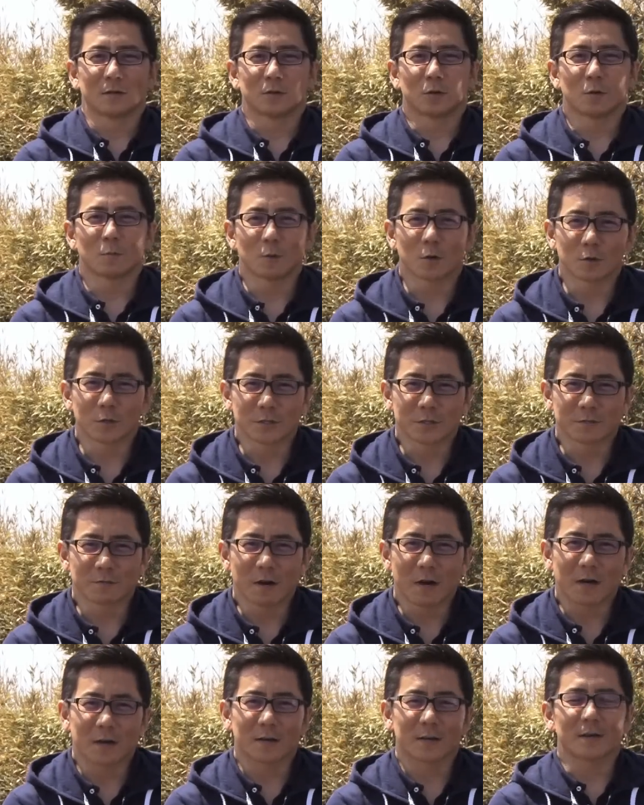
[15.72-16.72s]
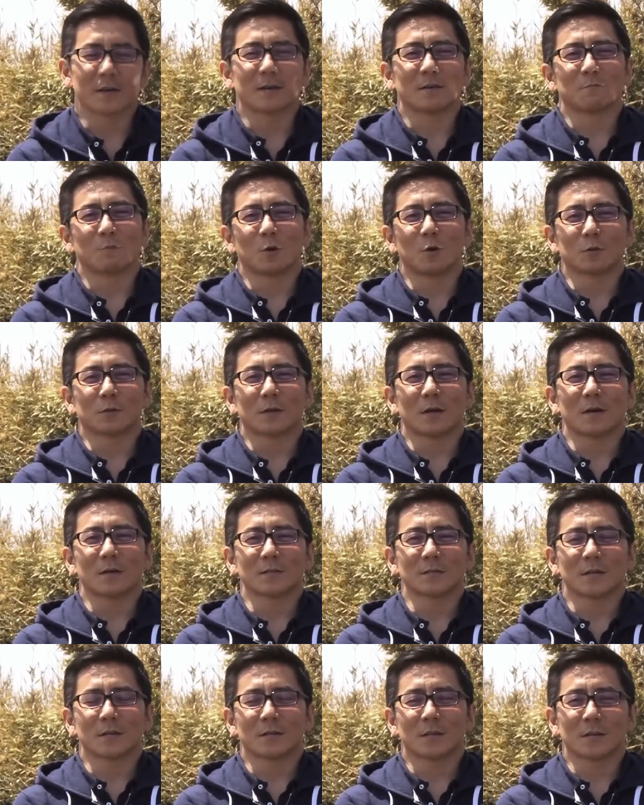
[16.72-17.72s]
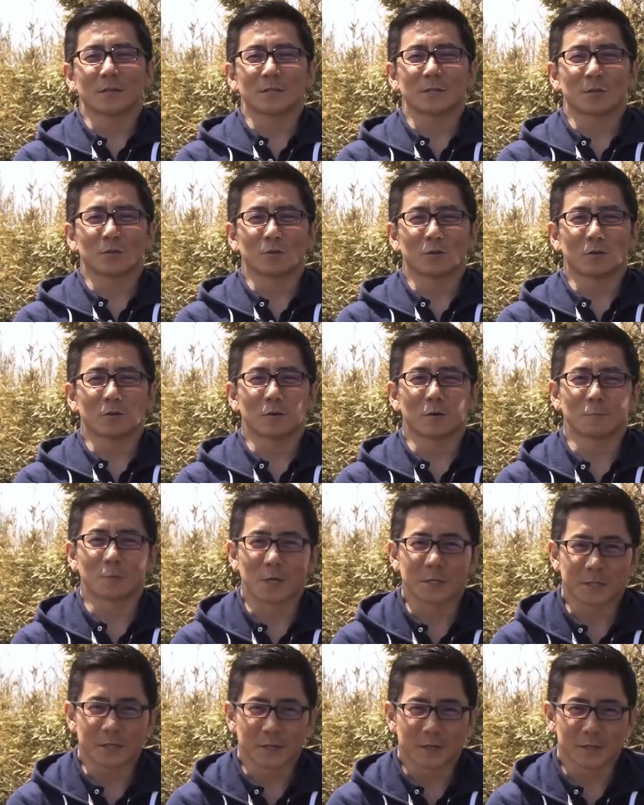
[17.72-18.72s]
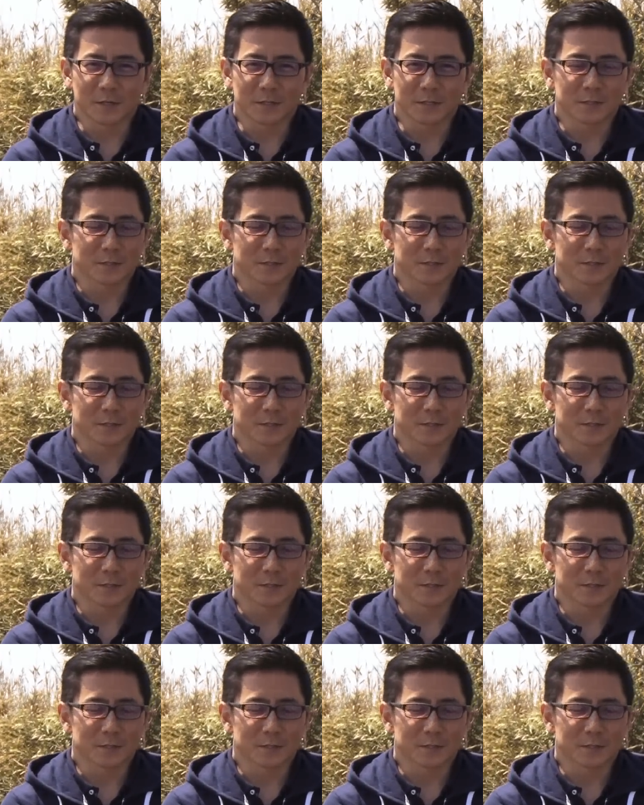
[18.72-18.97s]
どうもこんにちは、えー、モータージャーナリストの五宮佐賀で